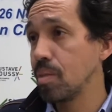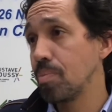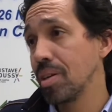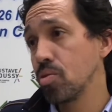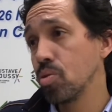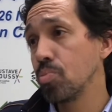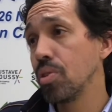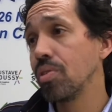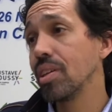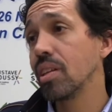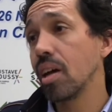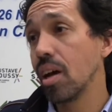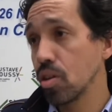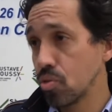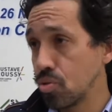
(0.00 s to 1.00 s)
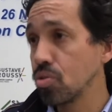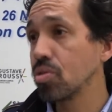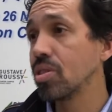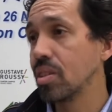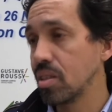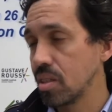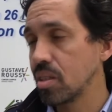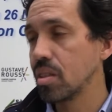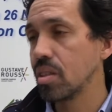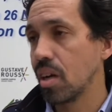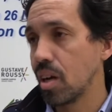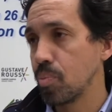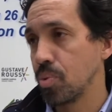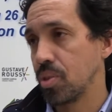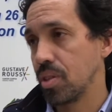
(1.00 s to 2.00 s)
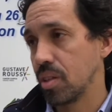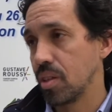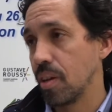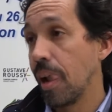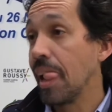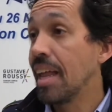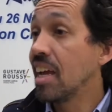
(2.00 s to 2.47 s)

les patients peuvent être inclus dans cet essai thérapeutique.